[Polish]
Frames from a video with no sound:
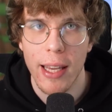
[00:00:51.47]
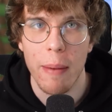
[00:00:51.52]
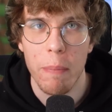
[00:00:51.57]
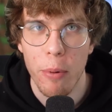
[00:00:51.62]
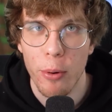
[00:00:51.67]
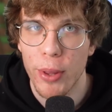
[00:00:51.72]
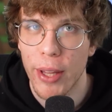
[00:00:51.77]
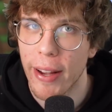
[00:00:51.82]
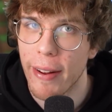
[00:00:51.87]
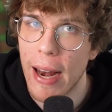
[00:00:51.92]
nie
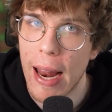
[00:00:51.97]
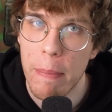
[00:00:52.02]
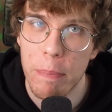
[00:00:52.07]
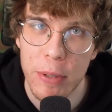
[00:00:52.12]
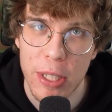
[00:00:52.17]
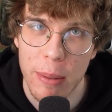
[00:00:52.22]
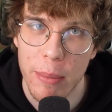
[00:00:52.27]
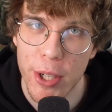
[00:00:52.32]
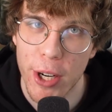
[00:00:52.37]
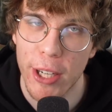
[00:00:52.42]
był
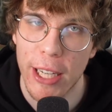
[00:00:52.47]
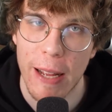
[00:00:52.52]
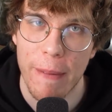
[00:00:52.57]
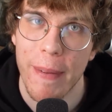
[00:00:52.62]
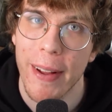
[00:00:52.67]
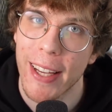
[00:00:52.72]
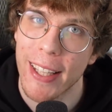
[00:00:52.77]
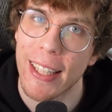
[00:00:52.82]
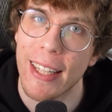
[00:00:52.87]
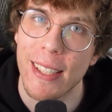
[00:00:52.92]
najlepszym rokiem,
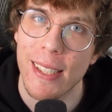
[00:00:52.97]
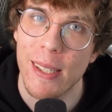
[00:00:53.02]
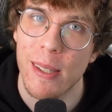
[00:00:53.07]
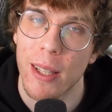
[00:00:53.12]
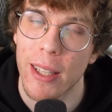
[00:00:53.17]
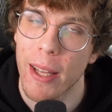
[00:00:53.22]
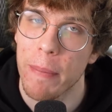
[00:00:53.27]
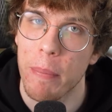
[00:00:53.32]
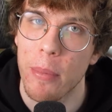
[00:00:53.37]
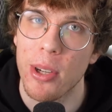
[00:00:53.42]
jaki nas
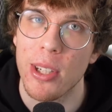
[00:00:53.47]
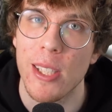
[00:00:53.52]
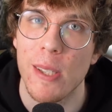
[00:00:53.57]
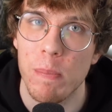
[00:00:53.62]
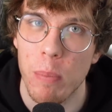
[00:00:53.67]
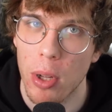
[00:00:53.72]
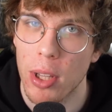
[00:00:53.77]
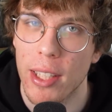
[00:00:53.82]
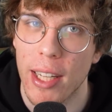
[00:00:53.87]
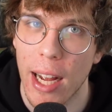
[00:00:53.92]
do tej pory
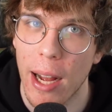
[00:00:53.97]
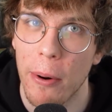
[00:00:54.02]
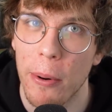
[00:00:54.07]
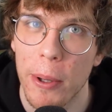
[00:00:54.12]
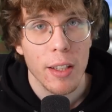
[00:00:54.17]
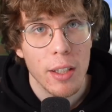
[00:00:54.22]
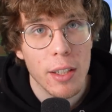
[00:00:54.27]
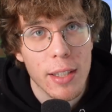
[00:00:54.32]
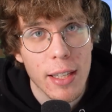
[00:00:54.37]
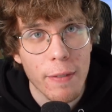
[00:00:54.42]

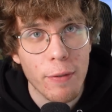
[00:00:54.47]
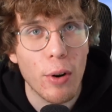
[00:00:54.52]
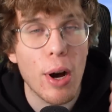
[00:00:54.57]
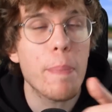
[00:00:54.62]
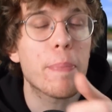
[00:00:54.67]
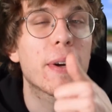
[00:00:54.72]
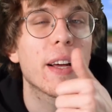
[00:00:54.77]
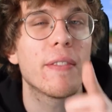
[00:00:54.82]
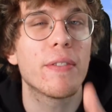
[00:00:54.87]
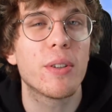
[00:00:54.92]
spotkał, zostaw
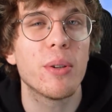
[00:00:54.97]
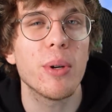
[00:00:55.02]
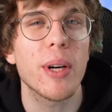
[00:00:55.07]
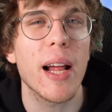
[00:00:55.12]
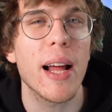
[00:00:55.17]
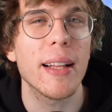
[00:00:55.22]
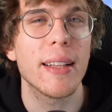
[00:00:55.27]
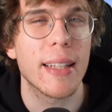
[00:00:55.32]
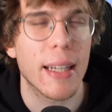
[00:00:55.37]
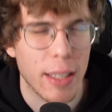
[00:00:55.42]
łapkę w
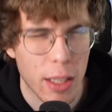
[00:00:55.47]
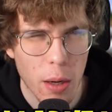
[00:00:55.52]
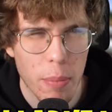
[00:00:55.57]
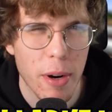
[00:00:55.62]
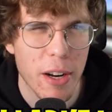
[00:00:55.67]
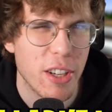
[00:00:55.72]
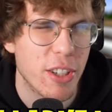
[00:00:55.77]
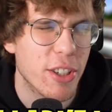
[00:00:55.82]
górę na dobre